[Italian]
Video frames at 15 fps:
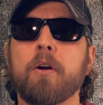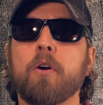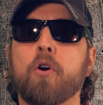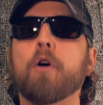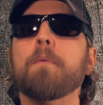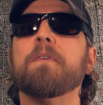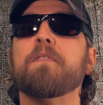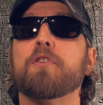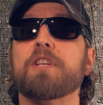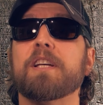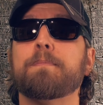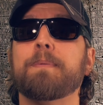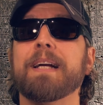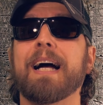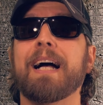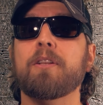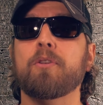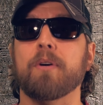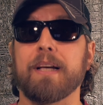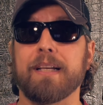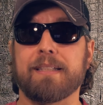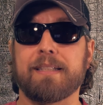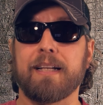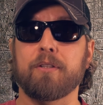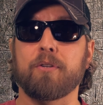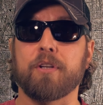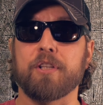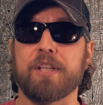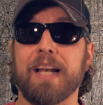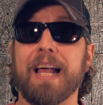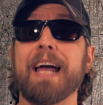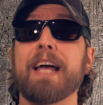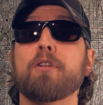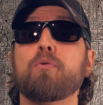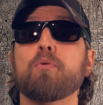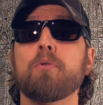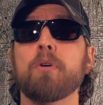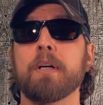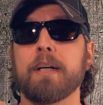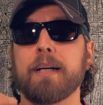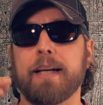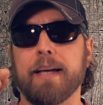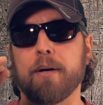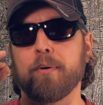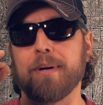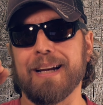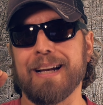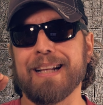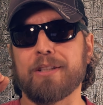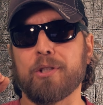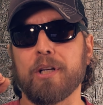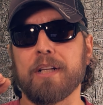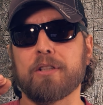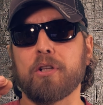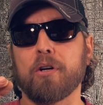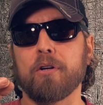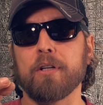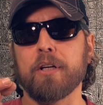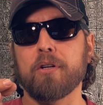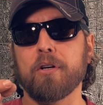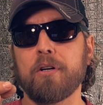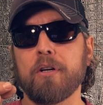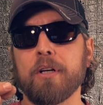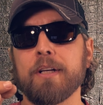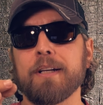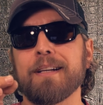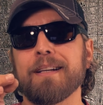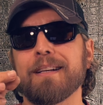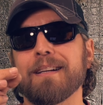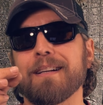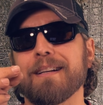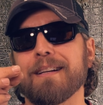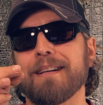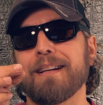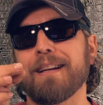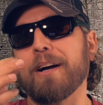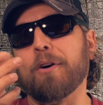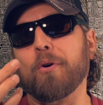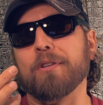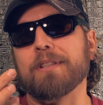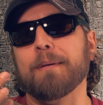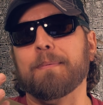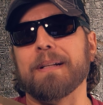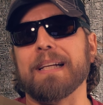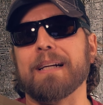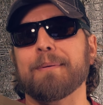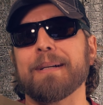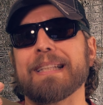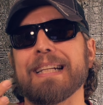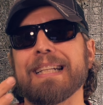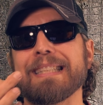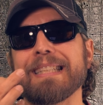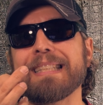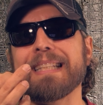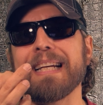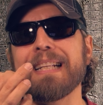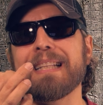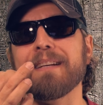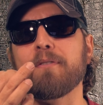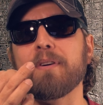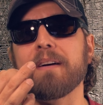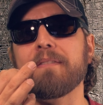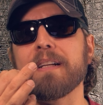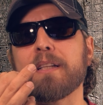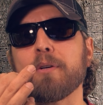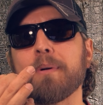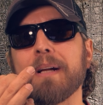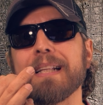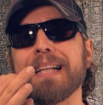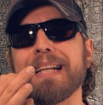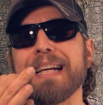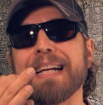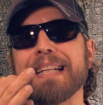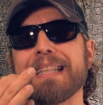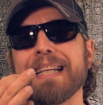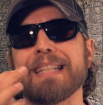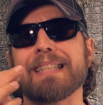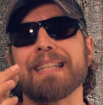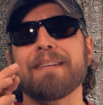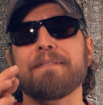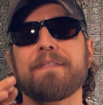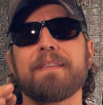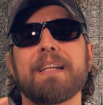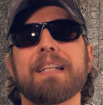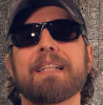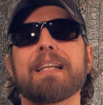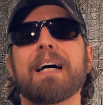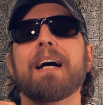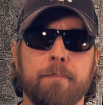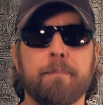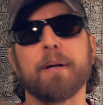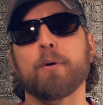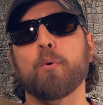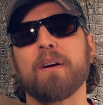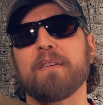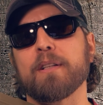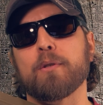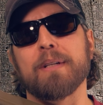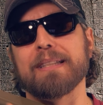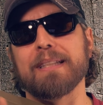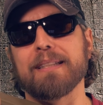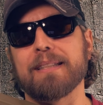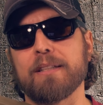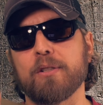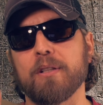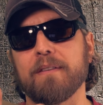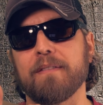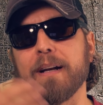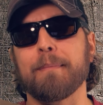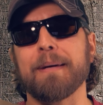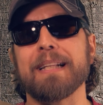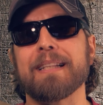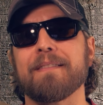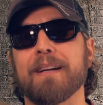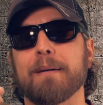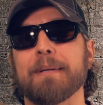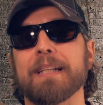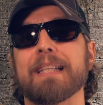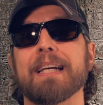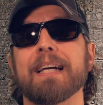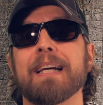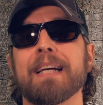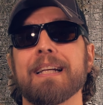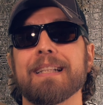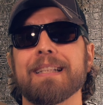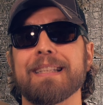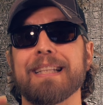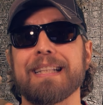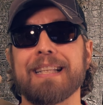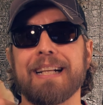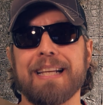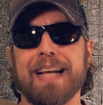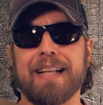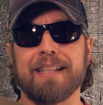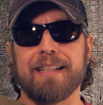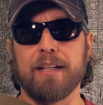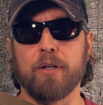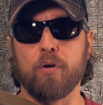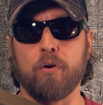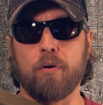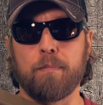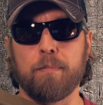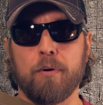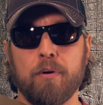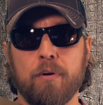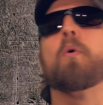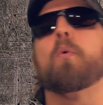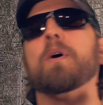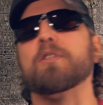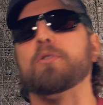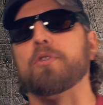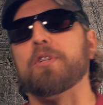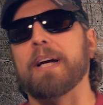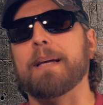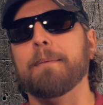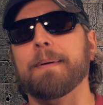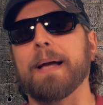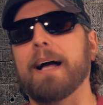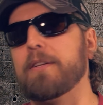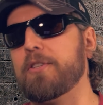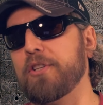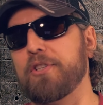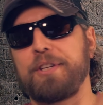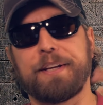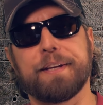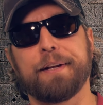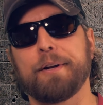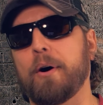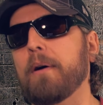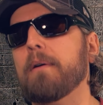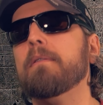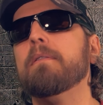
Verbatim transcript: Come vi ho già spiegato, essendo che c'è la ETU, che è un grilletto elettronico, la corsa è praticamente inesistente, voi avete una delicatezza infinita, per cui avete una sensazione veramente, veramente dettagliata del corpo. Questo c'è a chi piace, c'è chi no.